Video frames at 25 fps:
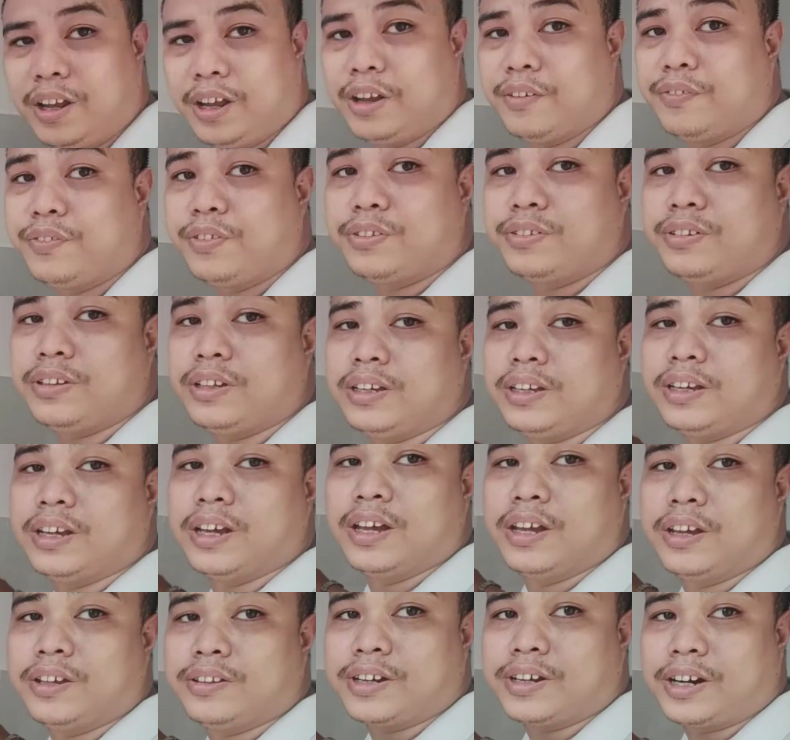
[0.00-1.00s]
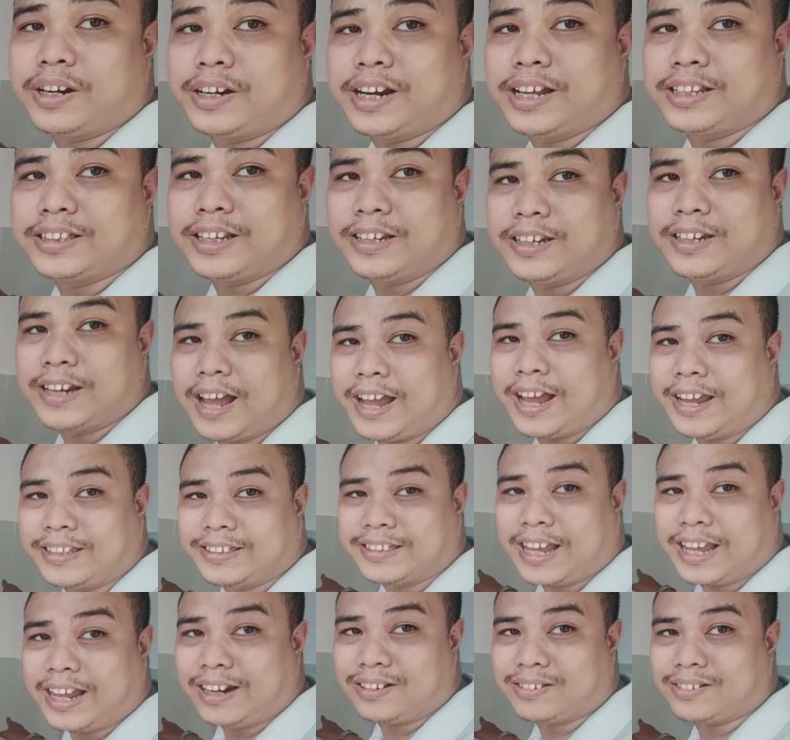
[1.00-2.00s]
if you see, CR natin ay
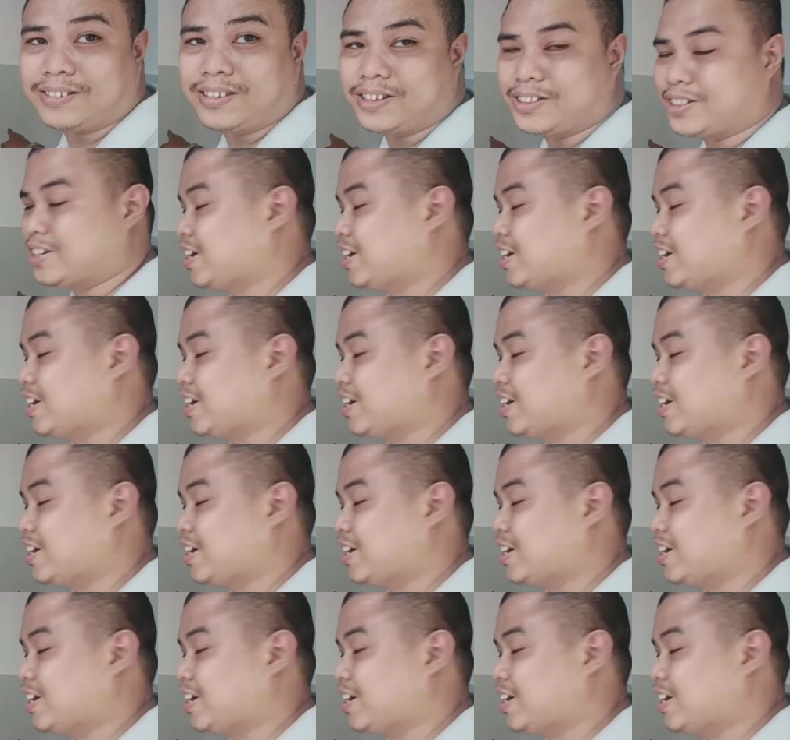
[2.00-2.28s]
tiles na